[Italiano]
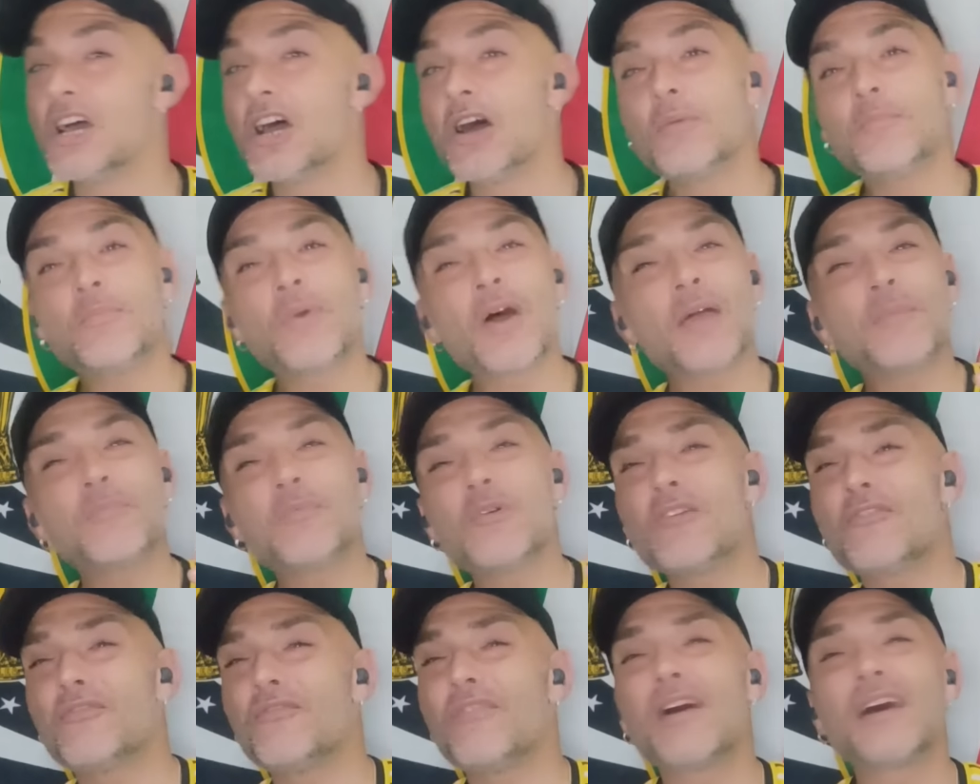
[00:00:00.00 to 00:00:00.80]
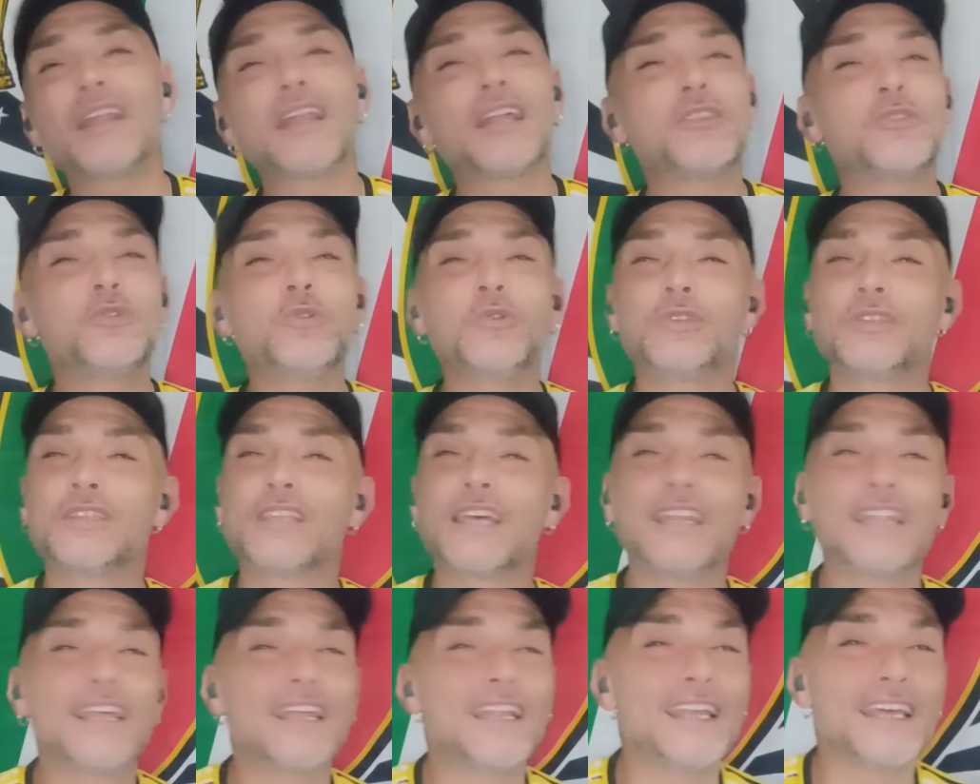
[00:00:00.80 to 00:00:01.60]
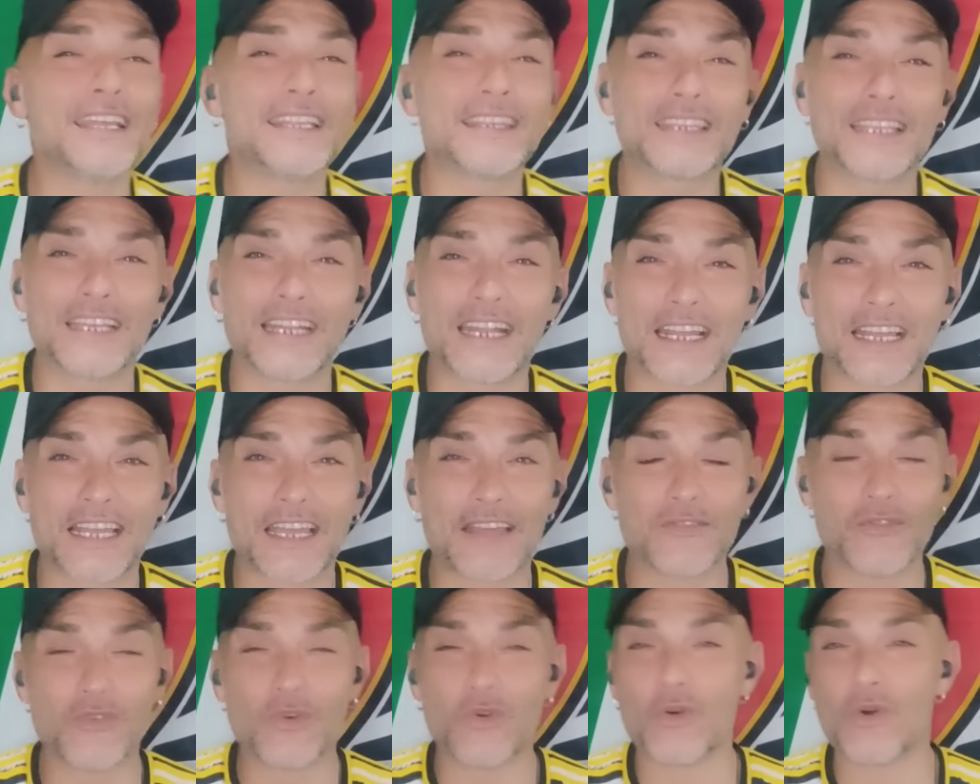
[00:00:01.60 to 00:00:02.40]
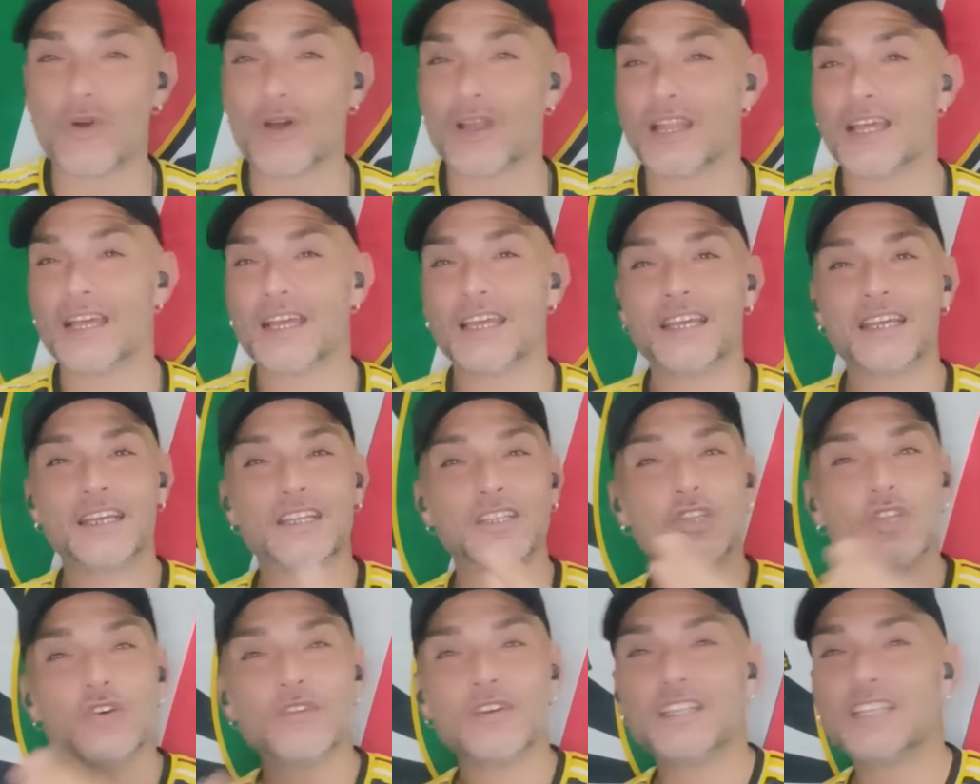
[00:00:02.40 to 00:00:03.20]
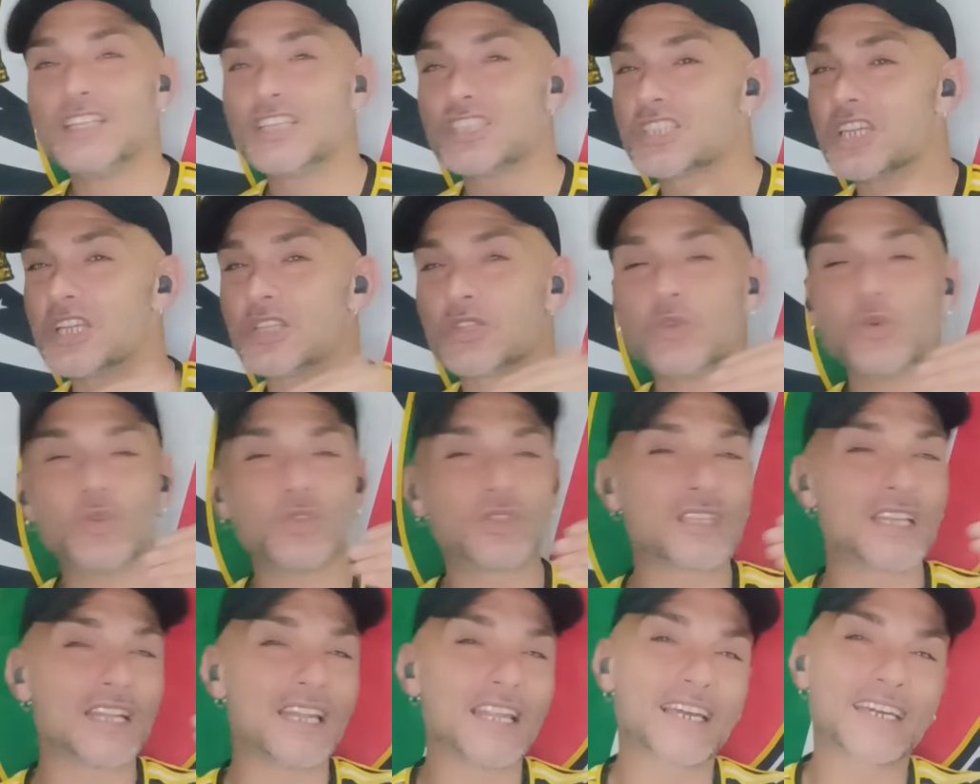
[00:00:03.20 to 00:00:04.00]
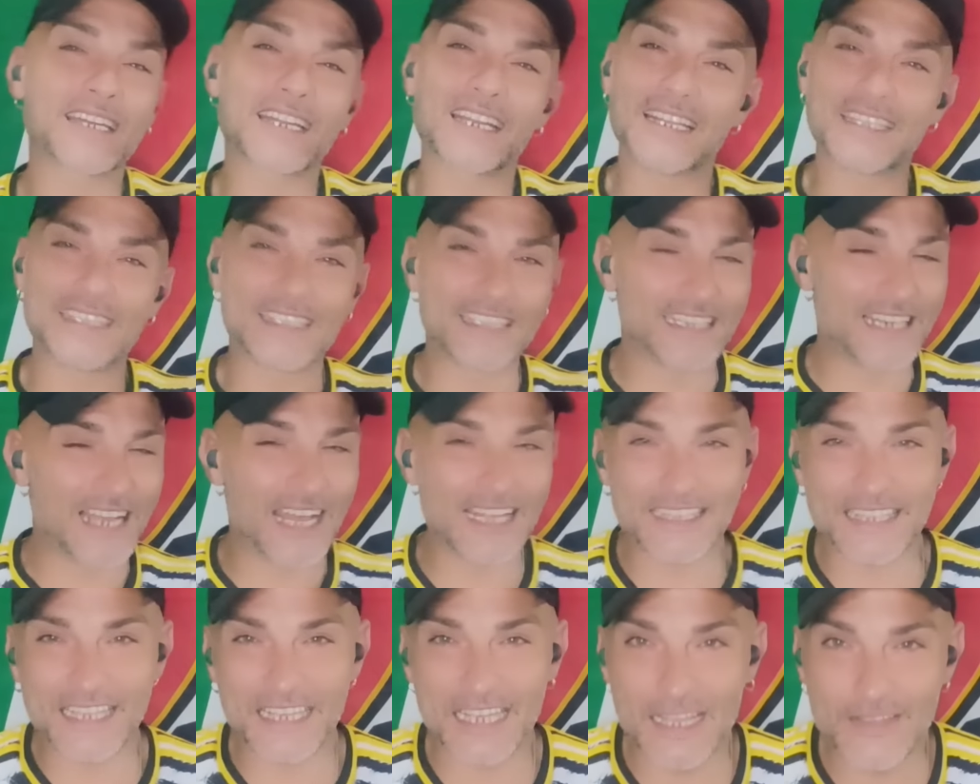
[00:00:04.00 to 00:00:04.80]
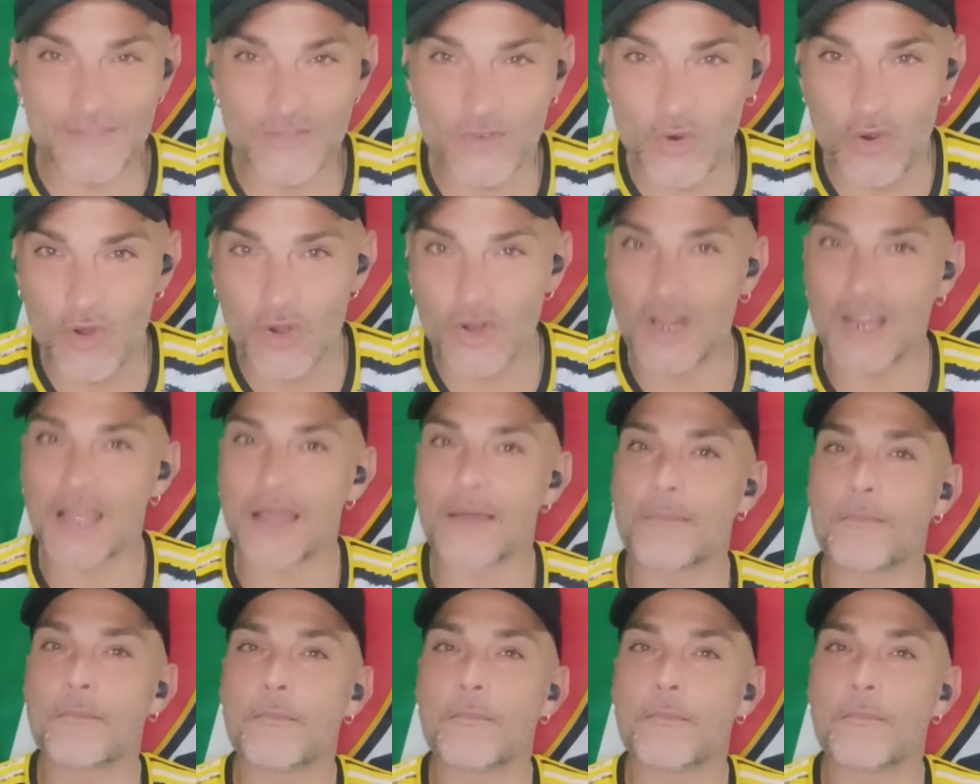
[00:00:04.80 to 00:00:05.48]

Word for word: Poi può fare tutte le lettere che vuole, dove dice tutte le cretinate che vuole,